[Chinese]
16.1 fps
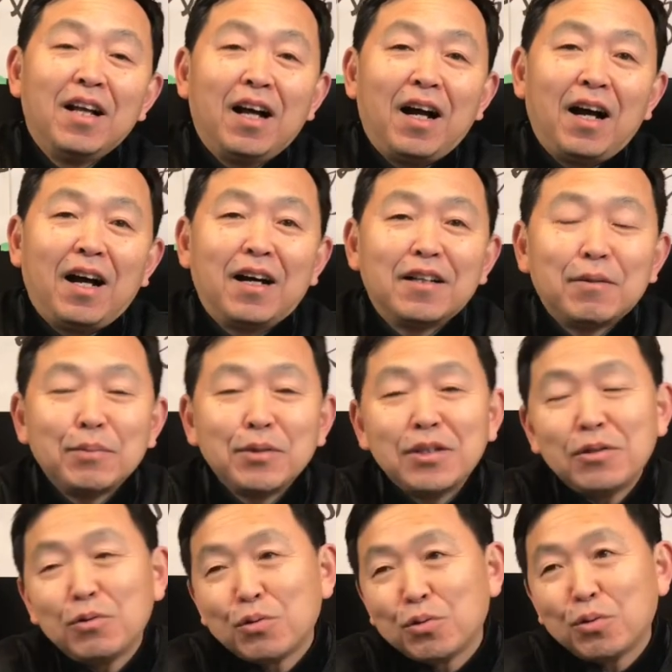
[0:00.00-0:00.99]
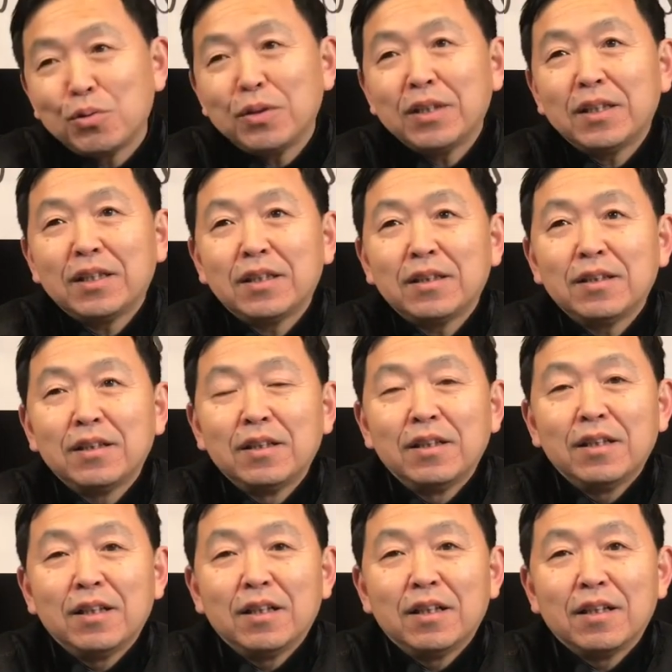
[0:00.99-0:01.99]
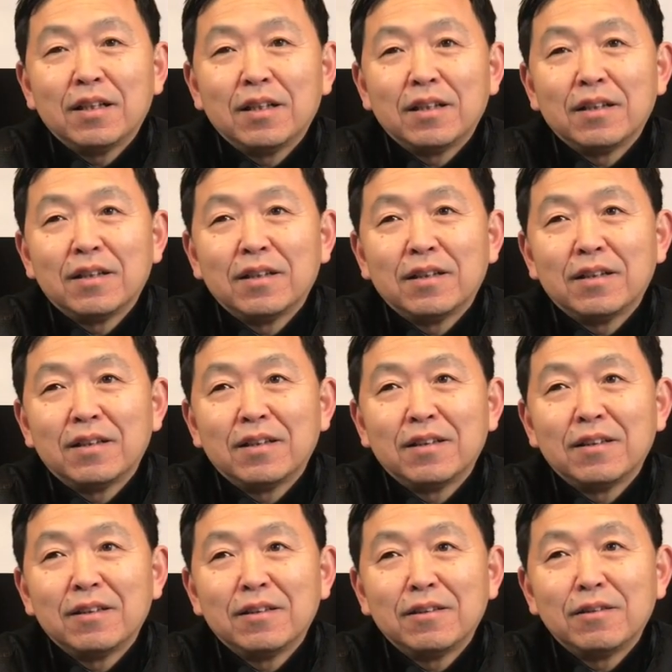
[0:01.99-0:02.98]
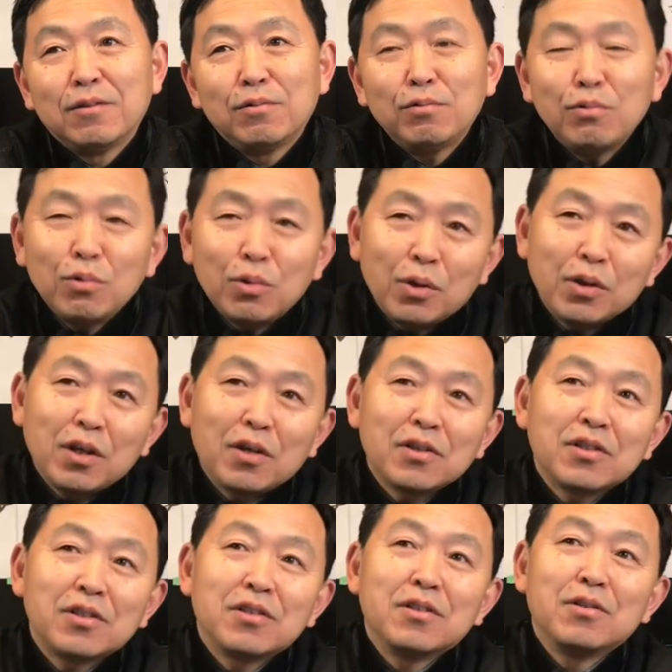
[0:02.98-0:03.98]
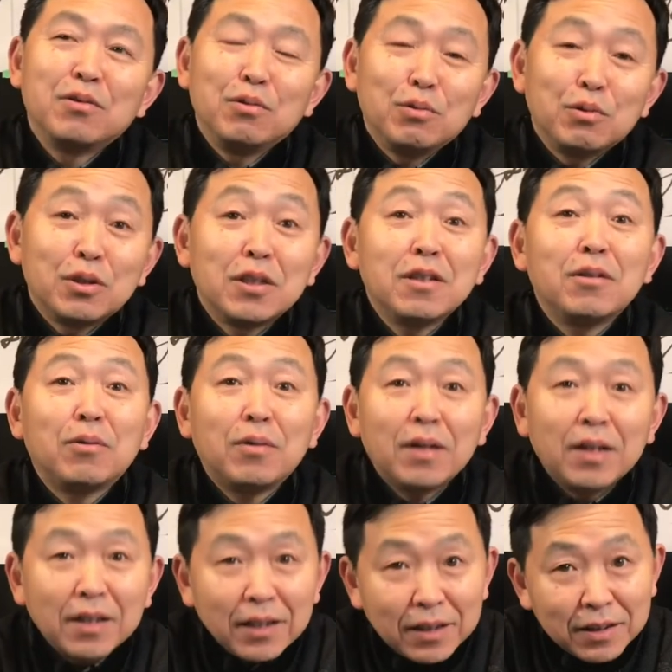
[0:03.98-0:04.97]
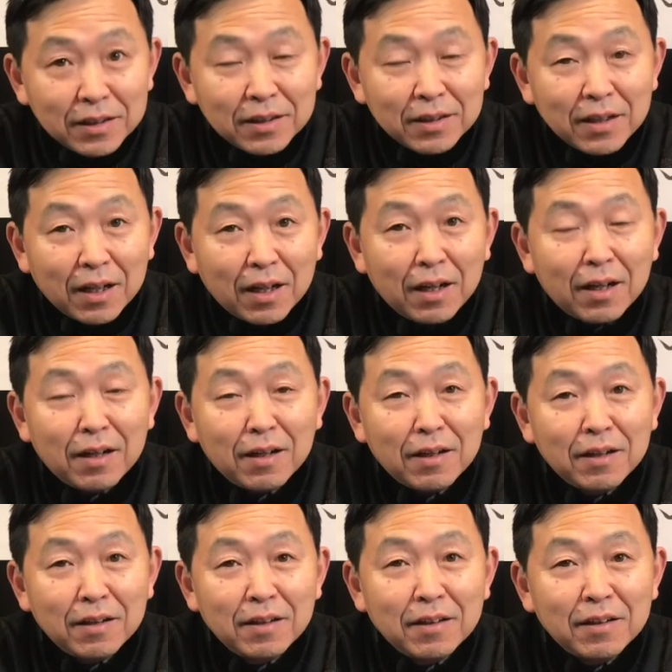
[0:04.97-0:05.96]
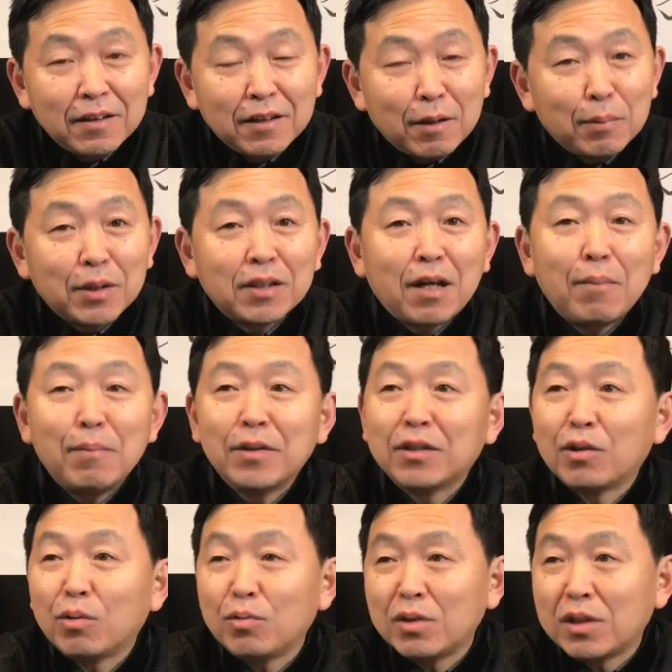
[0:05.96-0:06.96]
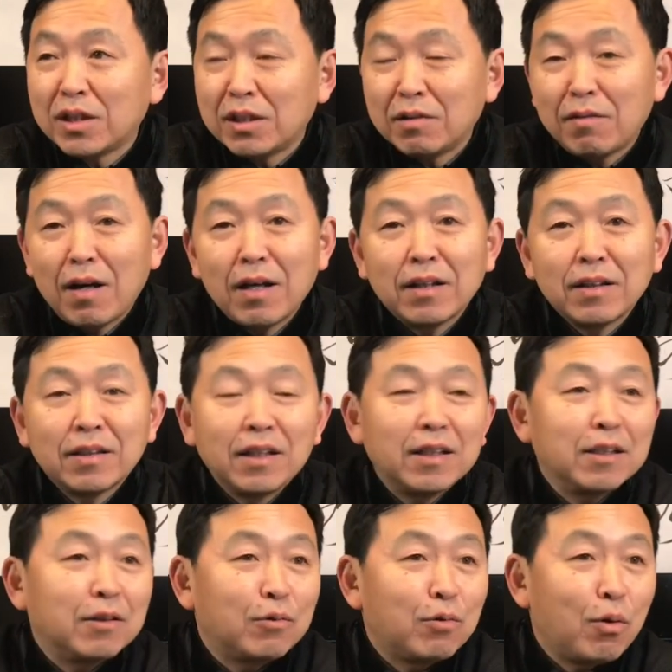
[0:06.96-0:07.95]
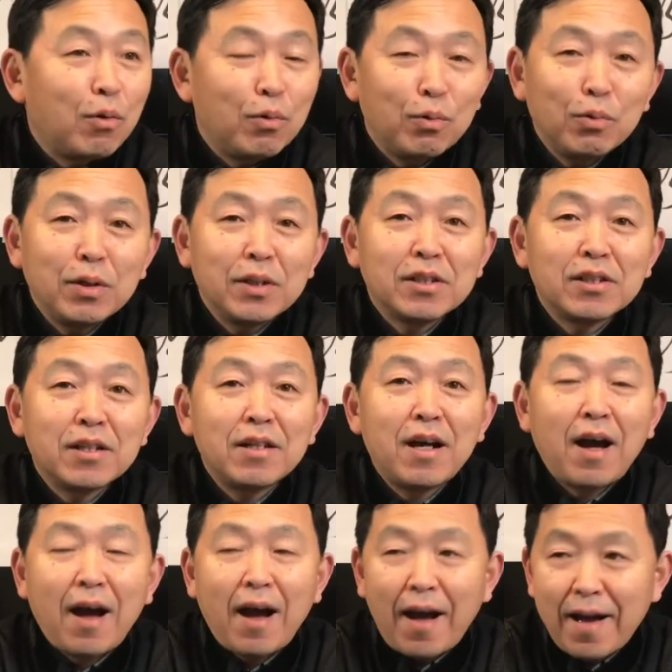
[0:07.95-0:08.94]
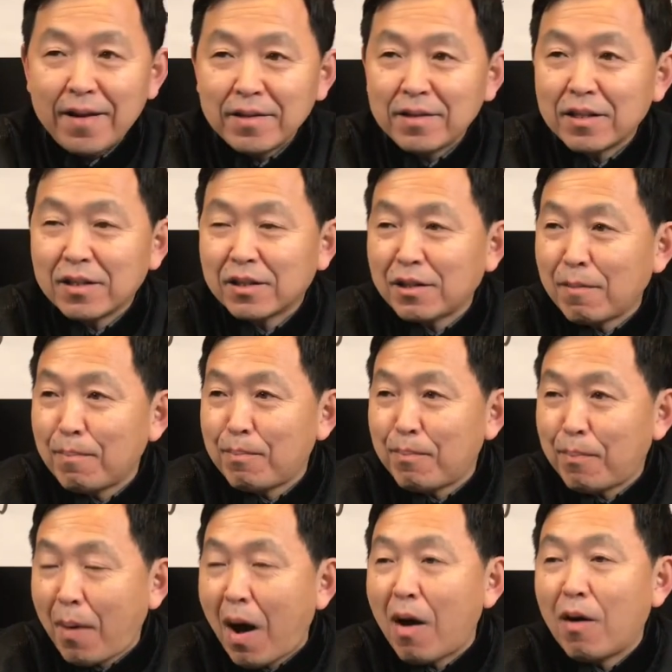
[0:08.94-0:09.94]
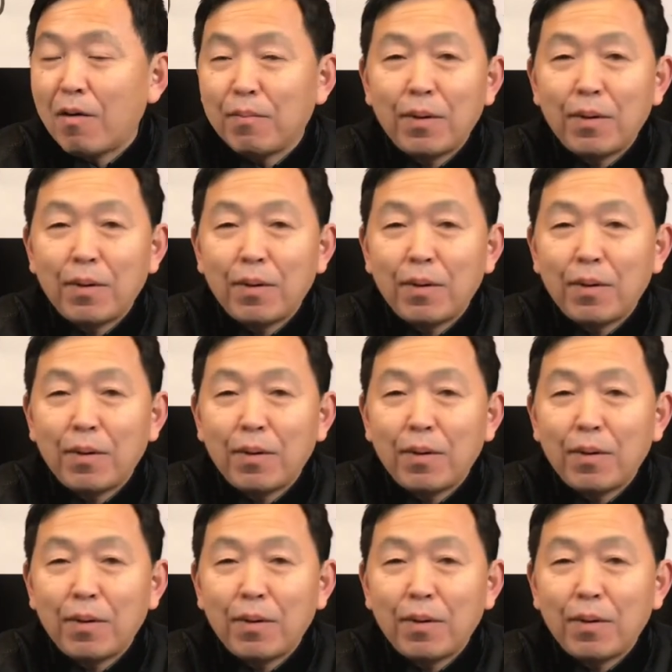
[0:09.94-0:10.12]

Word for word: 啊。那么就说呢，嗯，如果要是女性的话呢，啊。那么他们都希望给郭文贵生孩子、生宝